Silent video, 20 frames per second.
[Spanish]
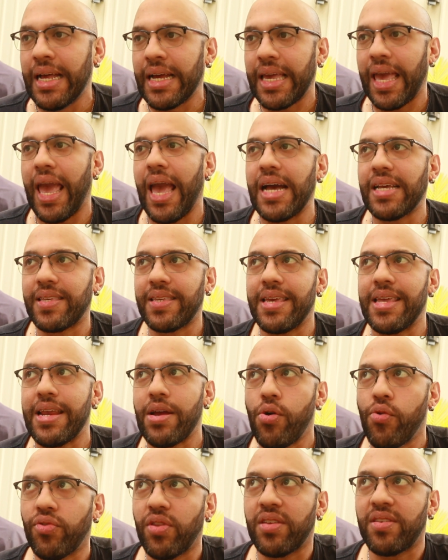¿Qué hacer
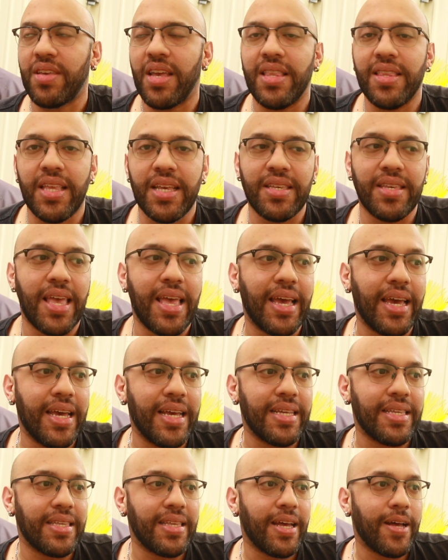cuando te sientes en
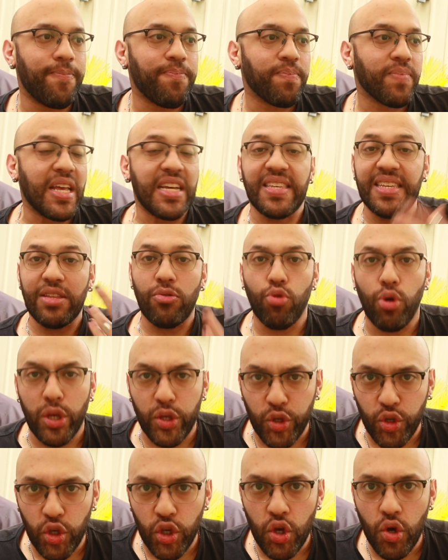esta
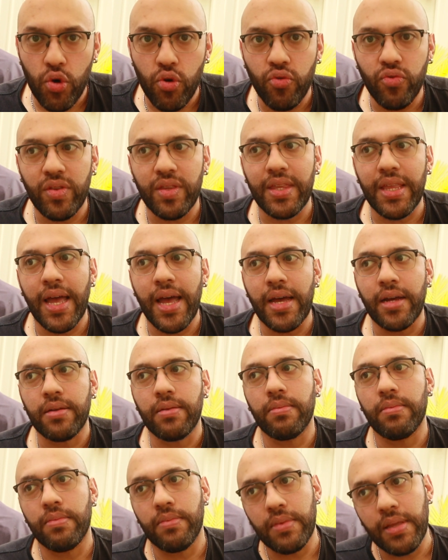situación
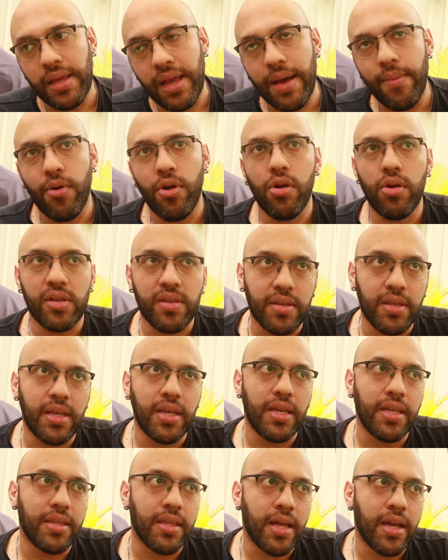tan, digámoslo
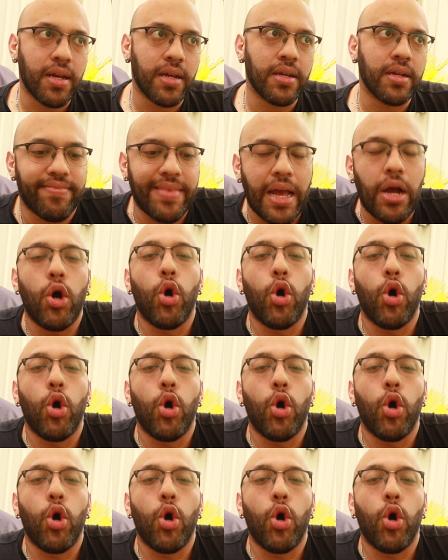así, tan, tan